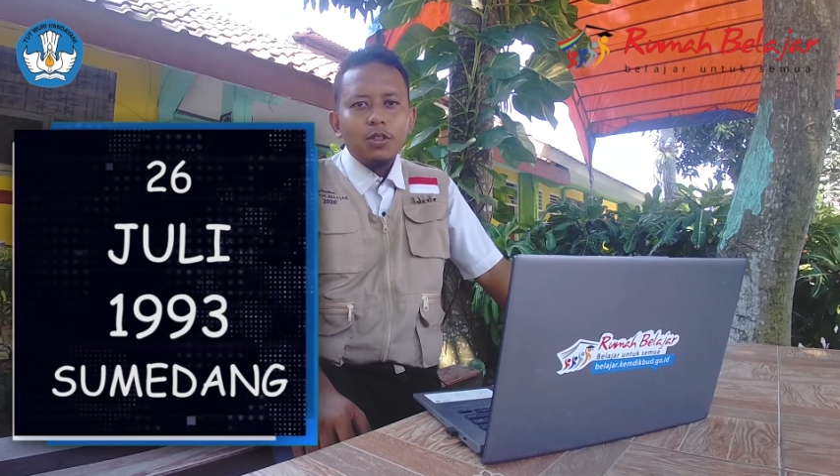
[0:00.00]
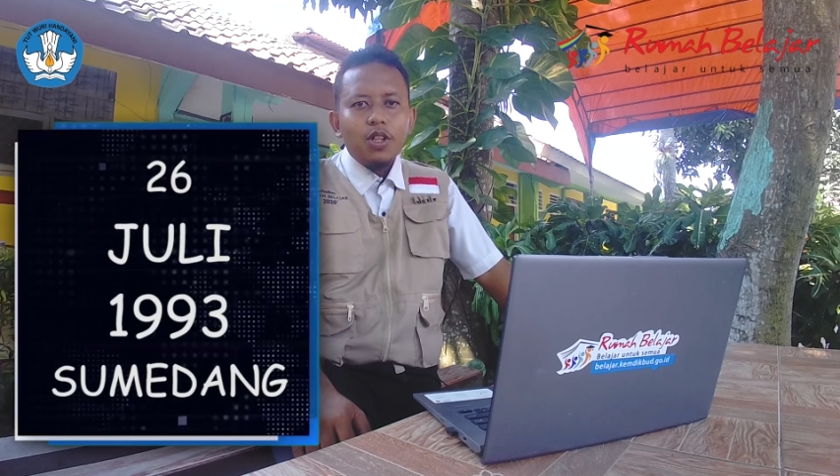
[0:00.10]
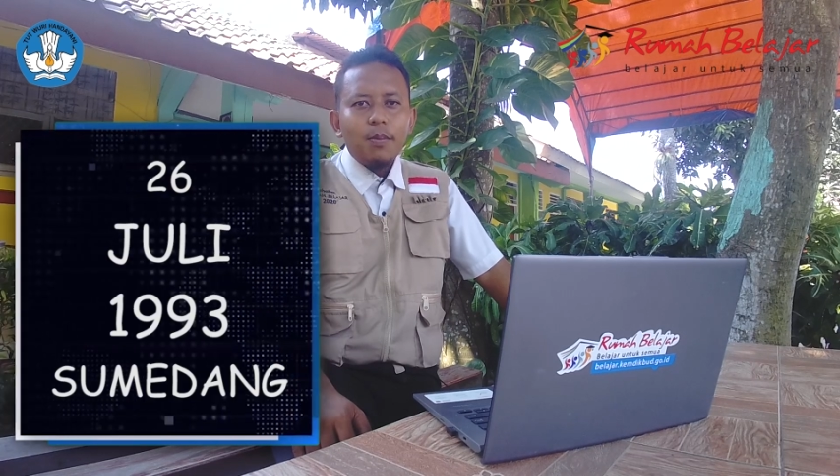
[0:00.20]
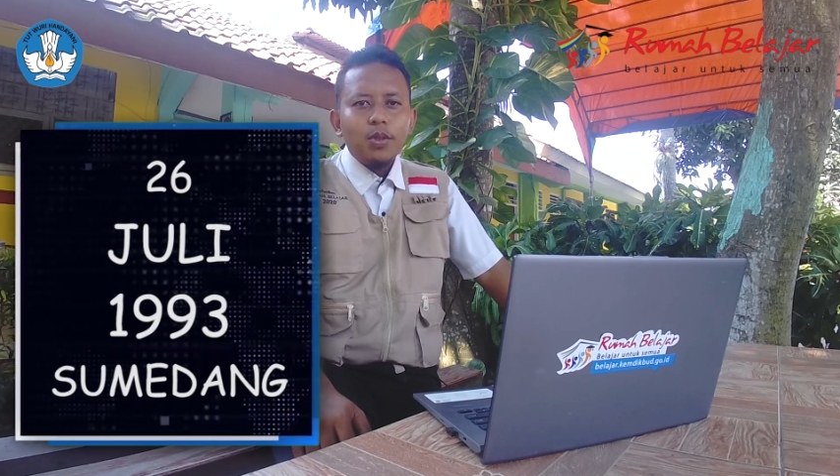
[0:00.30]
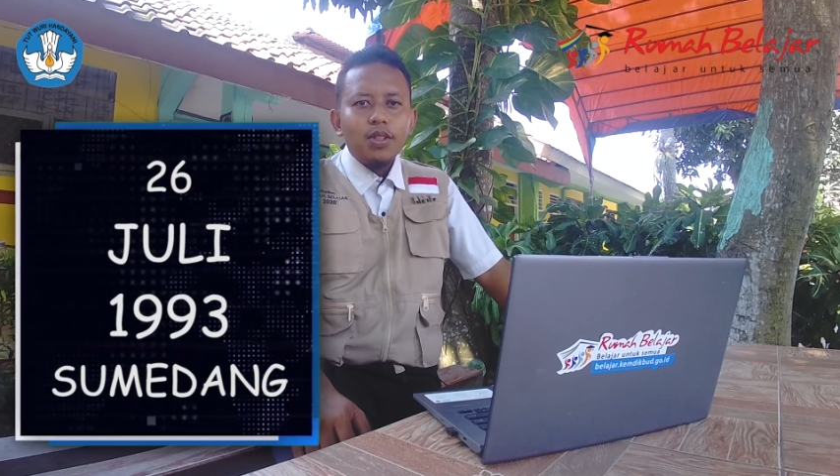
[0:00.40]

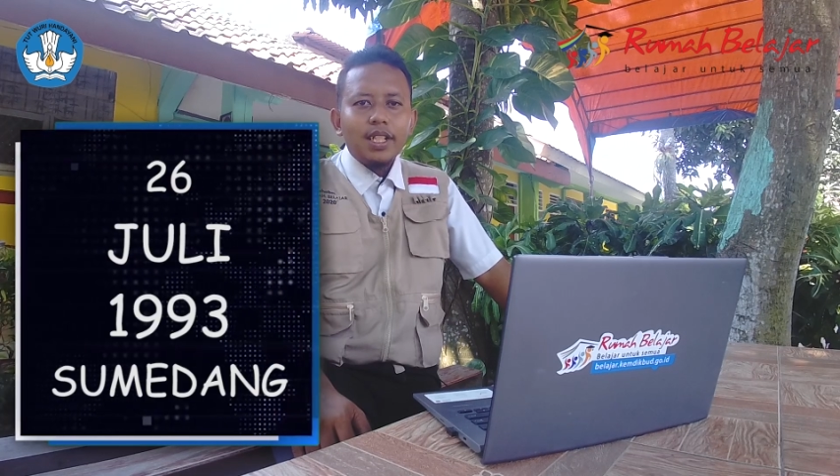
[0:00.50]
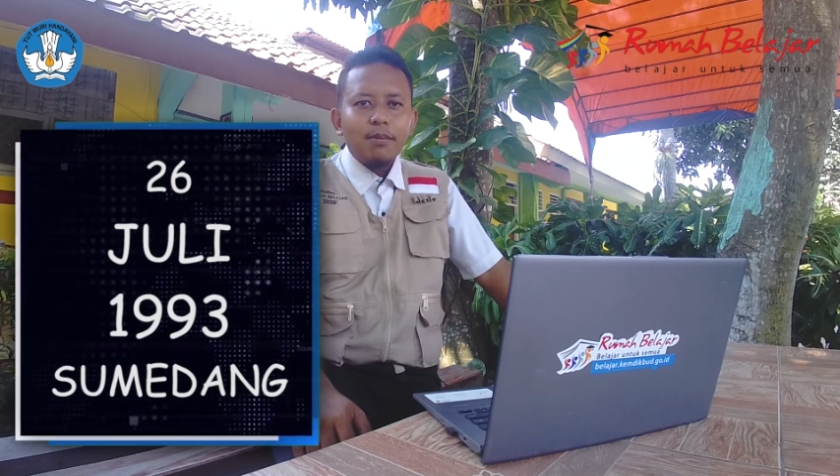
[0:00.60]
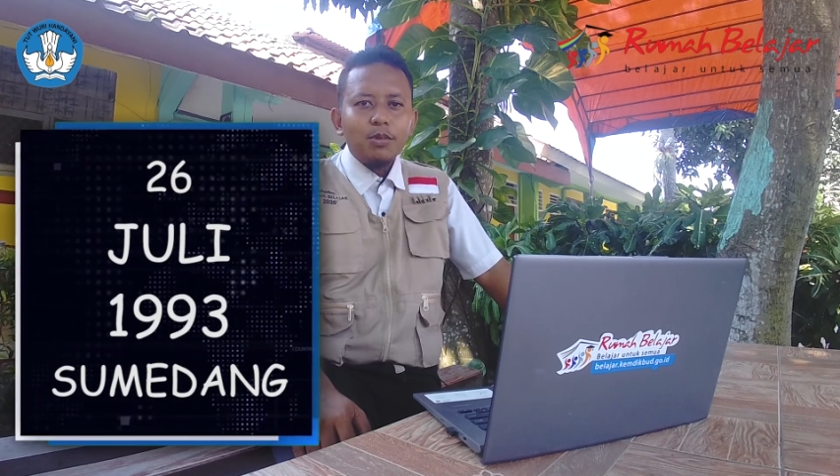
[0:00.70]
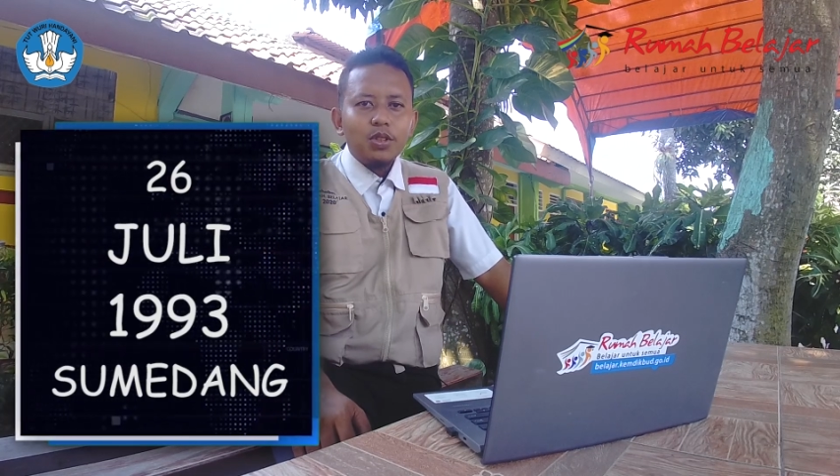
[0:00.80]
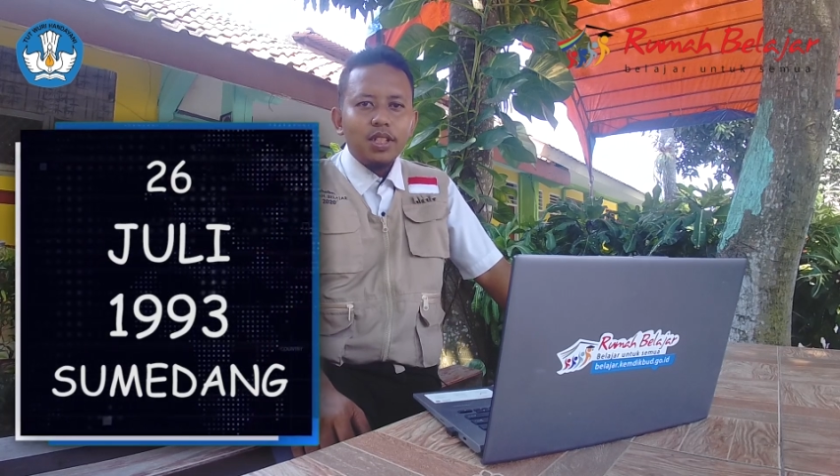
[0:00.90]

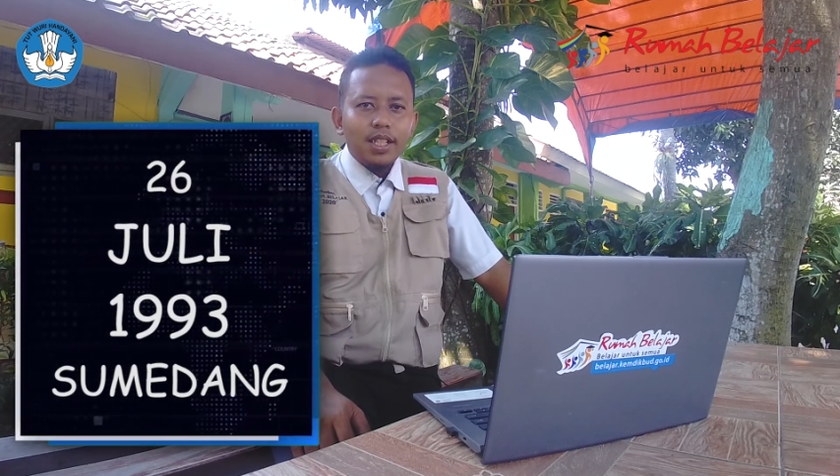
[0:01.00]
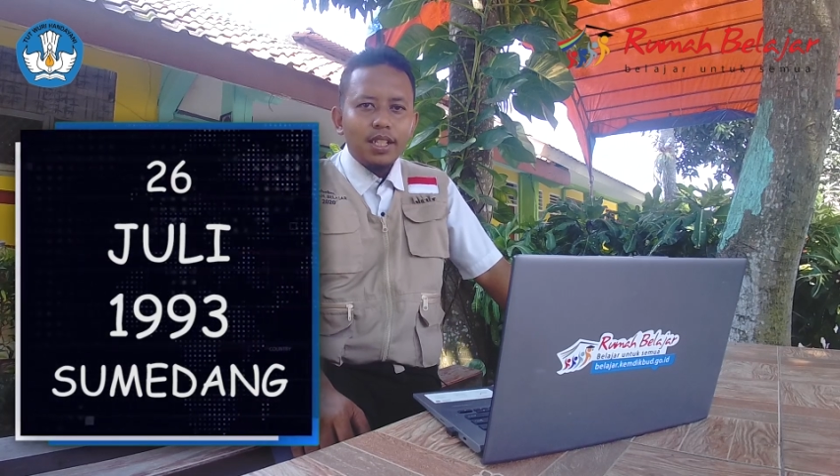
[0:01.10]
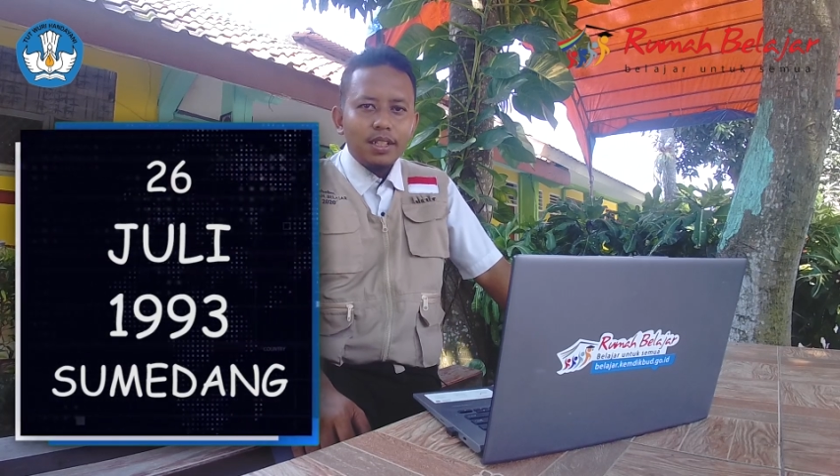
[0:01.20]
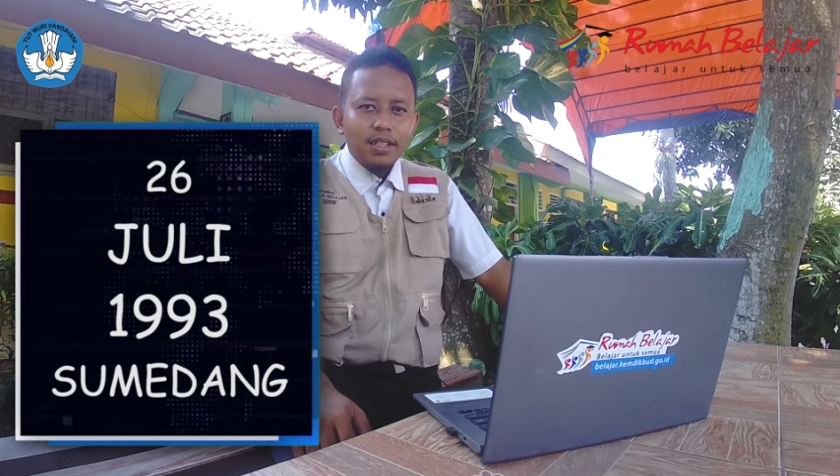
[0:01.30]
26 Juli